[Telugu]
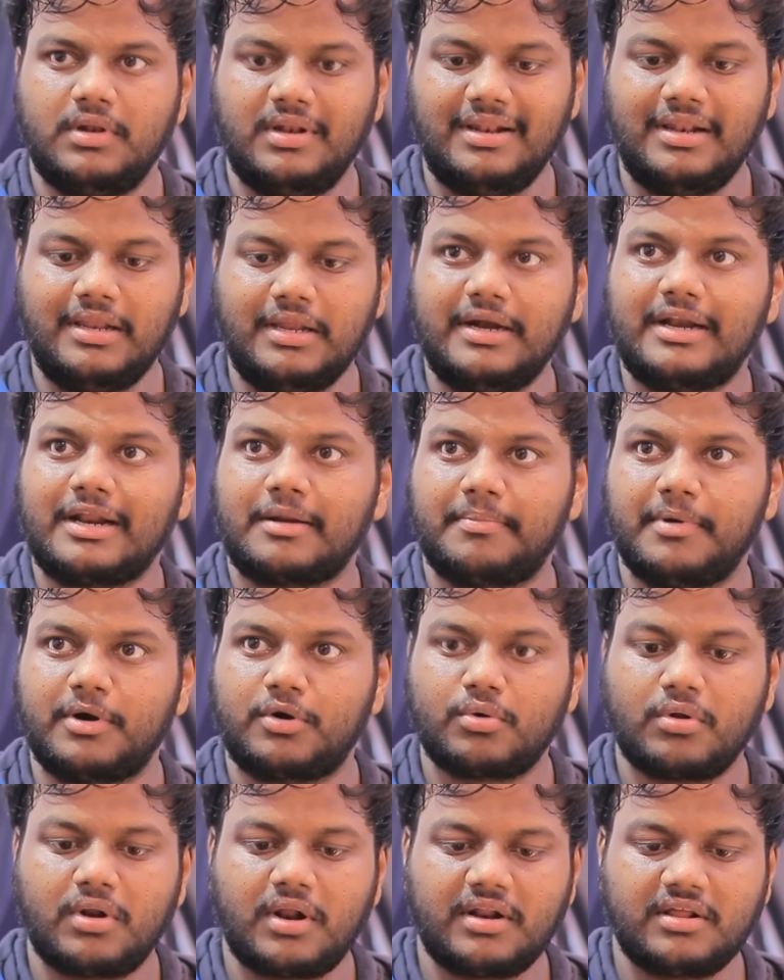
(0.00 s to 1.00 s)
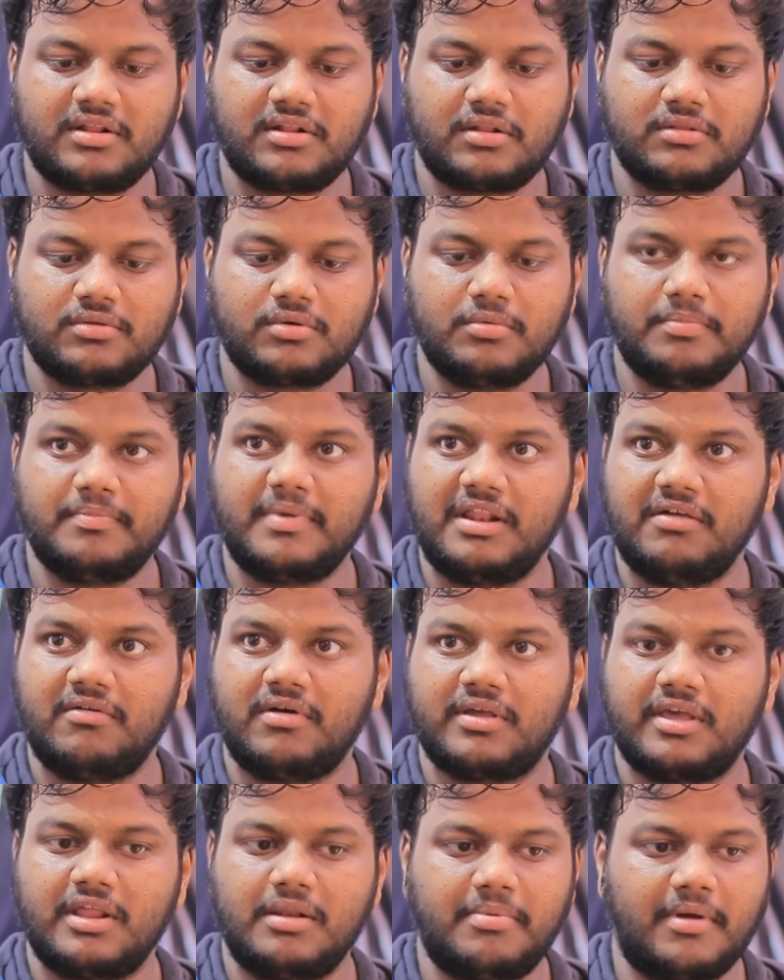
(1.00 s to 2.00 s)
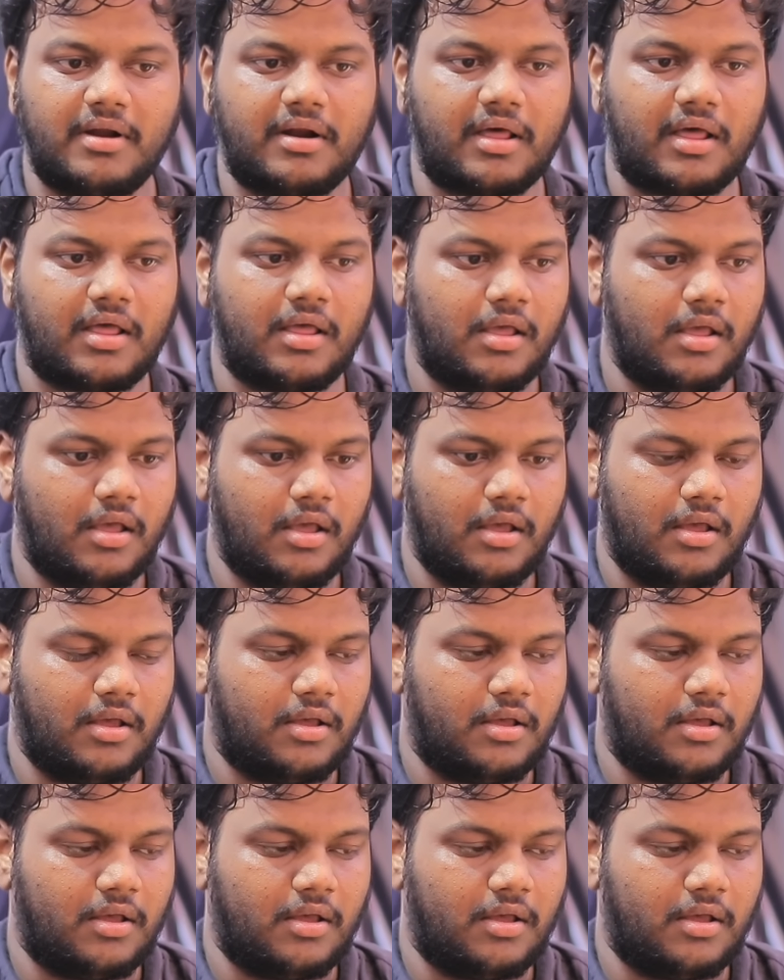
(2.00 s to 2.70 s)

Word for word: ఏంటి పెట్రోల్ అడిగినందుకు పెళ్లి వరకు వెళ్ళిపోయాడా